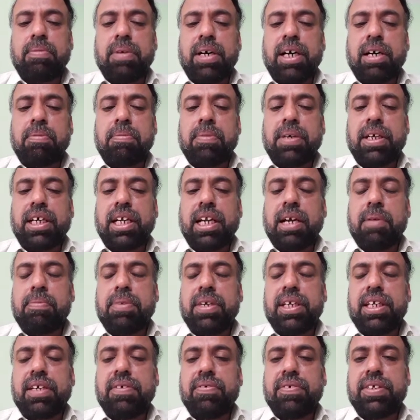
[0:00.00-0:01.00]
दिमाग में
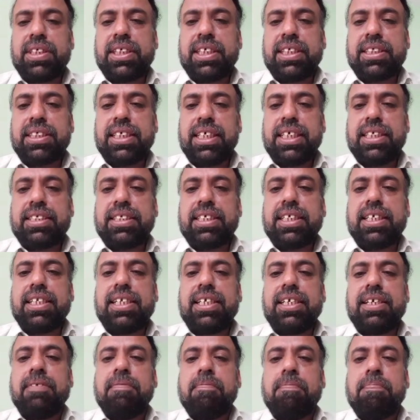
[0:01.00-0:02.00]
ख़राबी की वजह से जहनी